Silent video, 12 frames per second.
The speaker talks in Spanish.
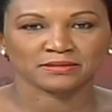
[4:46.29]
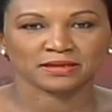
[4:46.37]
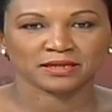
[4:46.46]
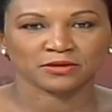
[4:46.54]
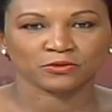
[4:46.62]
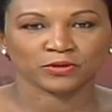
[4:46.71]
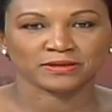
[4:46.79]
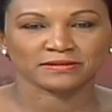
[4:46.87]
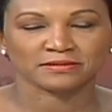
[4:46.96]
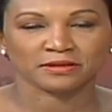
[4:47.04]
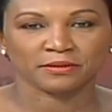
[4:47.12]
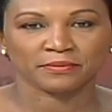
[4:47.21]
senadores
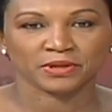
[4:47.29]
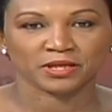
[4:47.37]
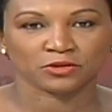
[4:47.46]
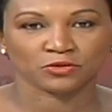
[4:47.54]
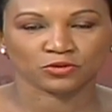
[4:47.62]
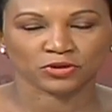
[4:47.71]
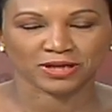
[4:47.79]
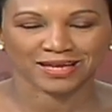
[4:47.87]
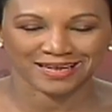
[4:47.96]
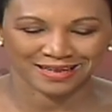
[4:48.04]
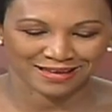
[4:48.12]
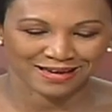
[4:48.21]
que estaban pidiendo
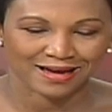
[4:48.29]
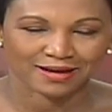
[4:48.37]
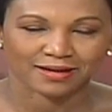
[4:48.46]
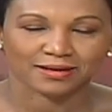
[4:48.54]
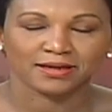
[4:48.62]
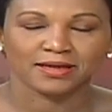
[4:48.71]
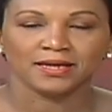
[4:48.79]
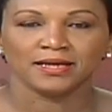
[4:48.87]
que le dejaran